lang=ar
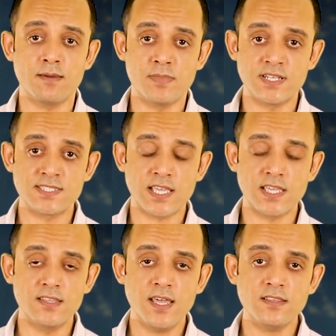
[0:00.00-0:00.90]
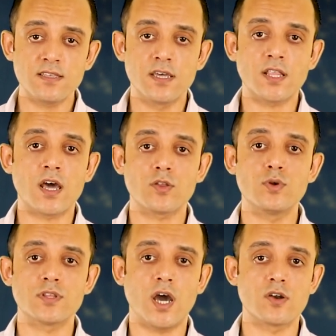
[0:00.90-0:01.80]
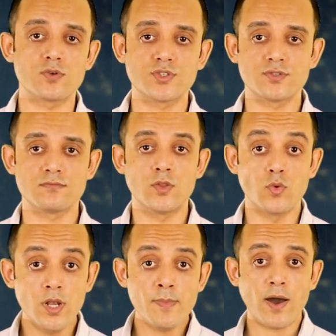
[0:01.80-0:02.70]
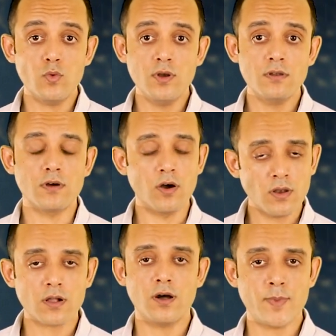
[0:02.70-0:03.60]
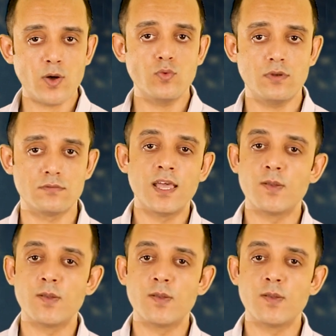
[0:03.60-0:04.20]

من السيدات اتعرضوا للتحرش تقول لي معقول اقول لك اه معقول